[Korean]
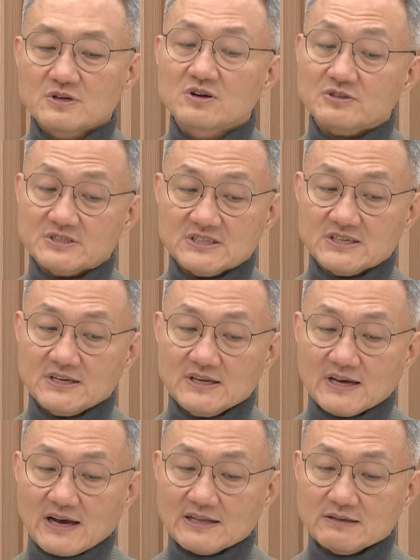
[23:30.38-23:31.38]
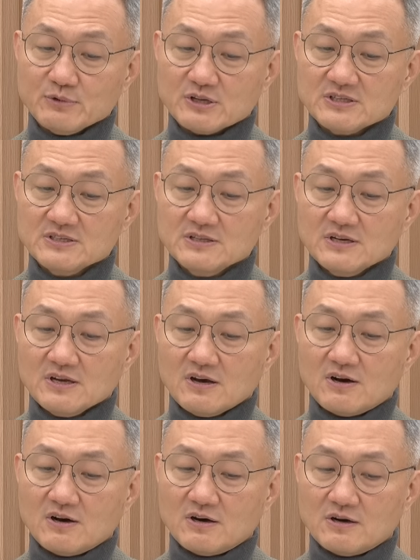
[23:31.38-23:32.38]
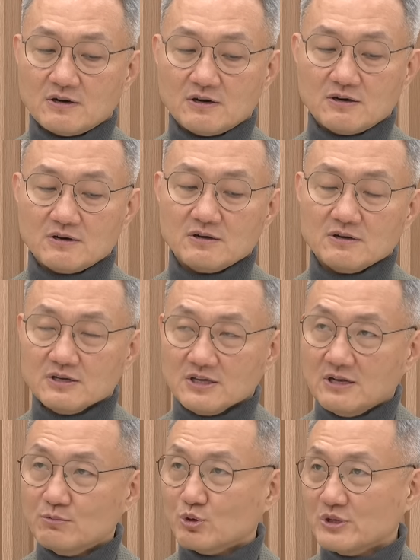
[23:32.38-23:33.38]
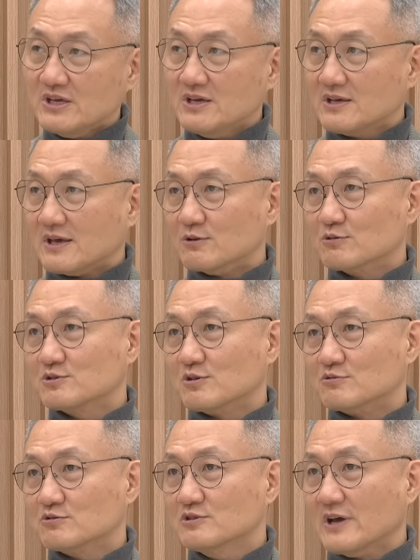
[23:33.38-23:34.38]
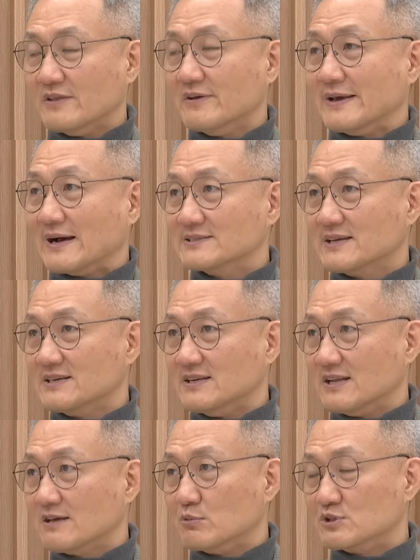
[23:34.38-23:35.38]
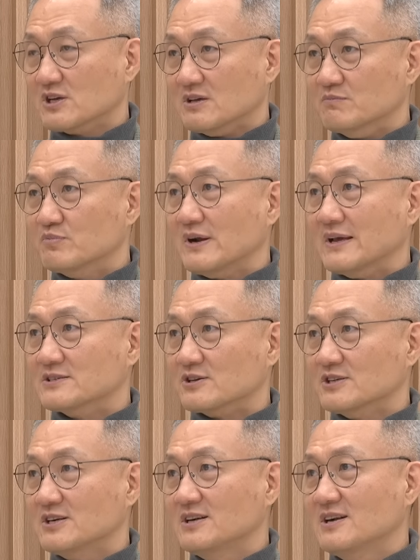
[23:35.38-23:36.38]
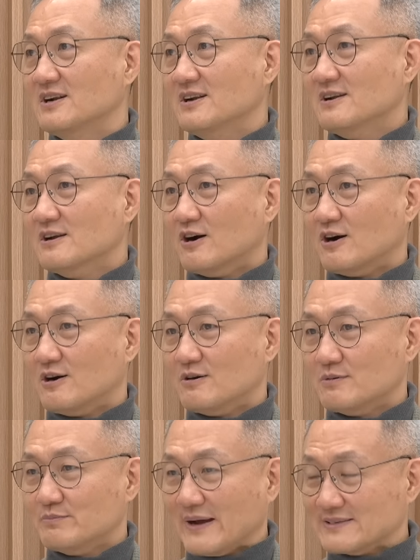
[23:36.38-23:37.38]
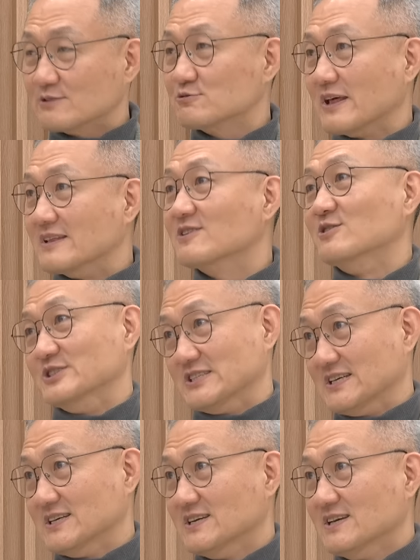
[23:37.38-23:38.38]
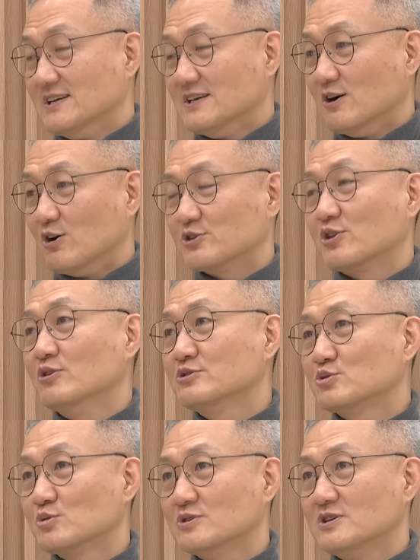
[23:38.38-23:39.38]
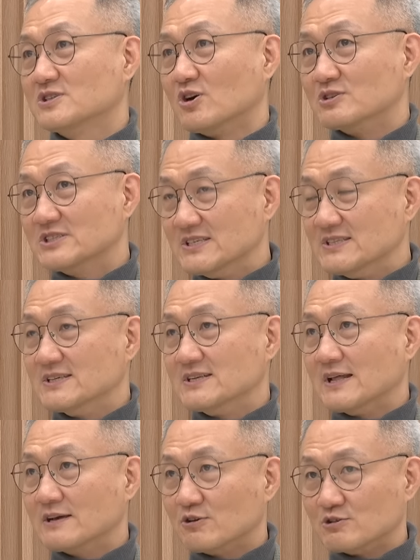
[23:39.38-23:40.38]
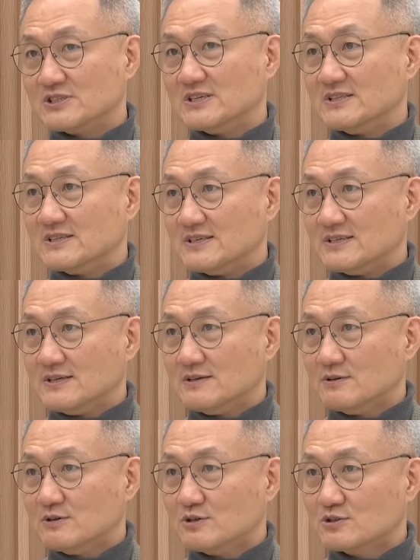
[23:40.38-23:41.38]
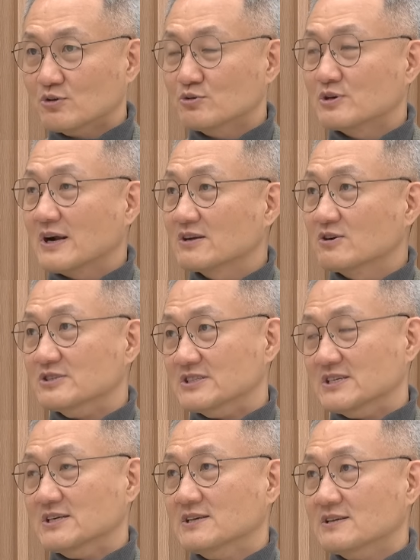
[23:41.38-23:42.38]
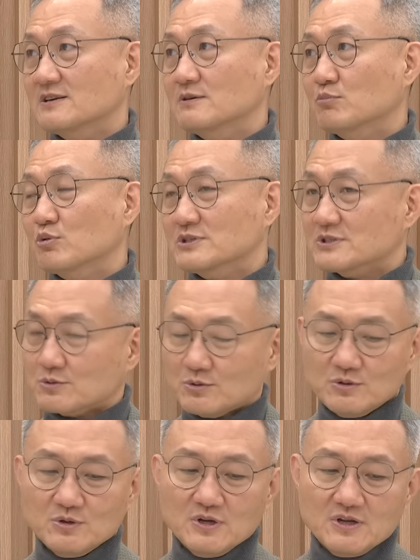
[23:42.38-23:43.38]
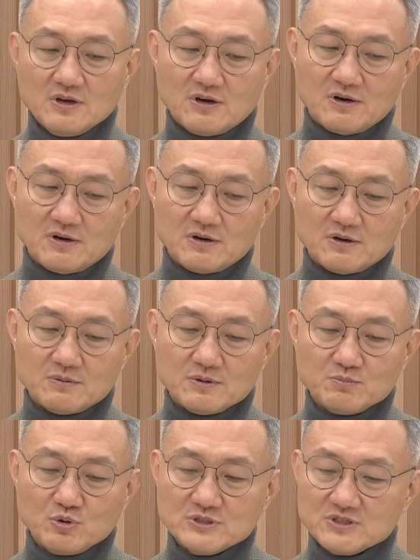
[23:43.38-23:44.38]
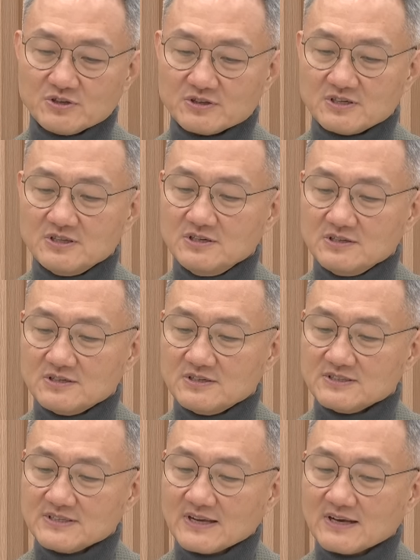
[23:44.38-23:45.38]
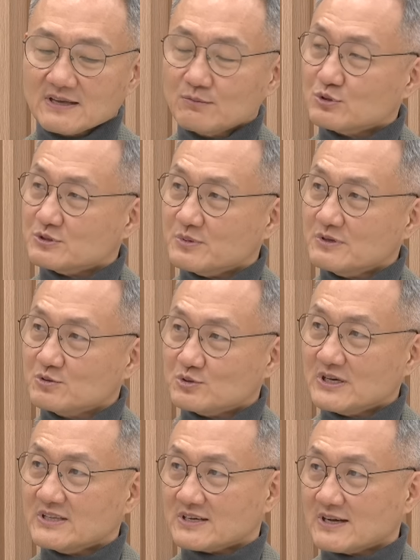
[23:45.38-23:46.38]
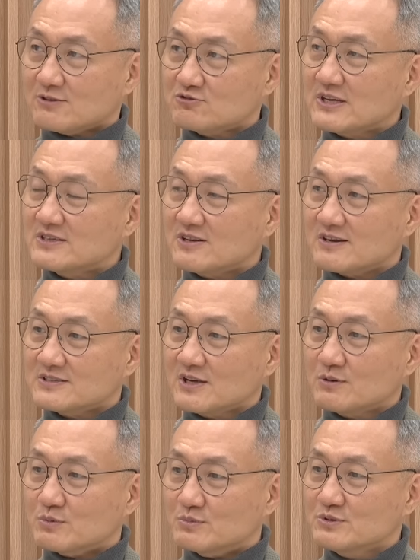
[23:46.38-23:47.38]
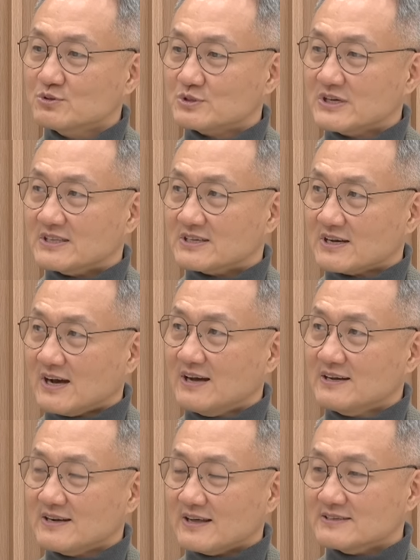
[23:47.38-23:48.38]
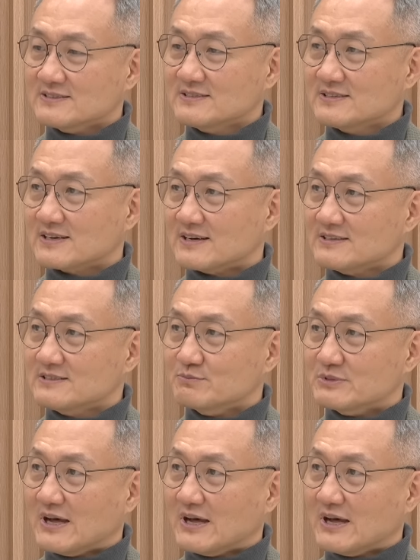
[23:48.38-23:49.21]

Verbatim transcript: 건지 아니면은 어 일본이 계속적으로 엔화 약세를 일으키면서 인플레이션을 어 맞아도 되는 건지 어떤 쪽을 정치인들이나 경제인들이 선호를 할 건지를 보시고 어 포지션들을 생각해 보시면 좋지 않을까. 음. 투자 전략을 세워보면 좋지 않을까라는 생각이 듭니다. 그러니까